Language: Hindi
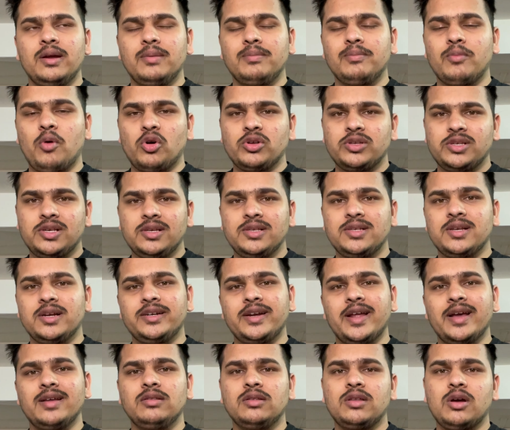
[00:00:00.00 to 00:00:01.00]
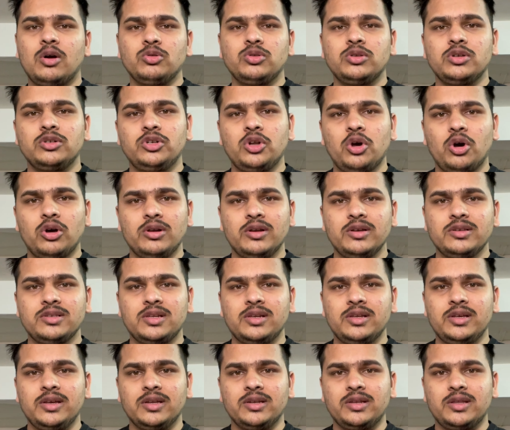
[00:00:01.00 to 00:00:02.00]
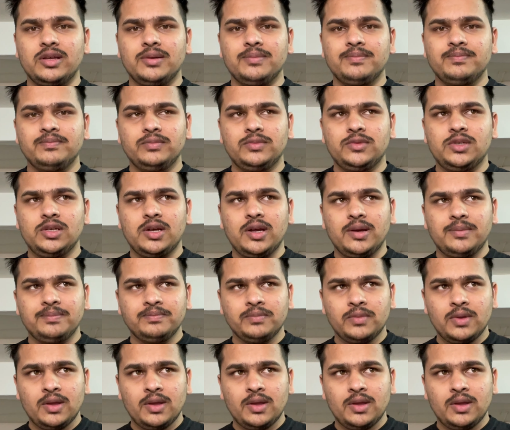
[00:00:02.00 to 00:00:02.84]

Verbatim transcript: मौसी से टेन थाउजेंड डॉलर्स लिए थे ठीक है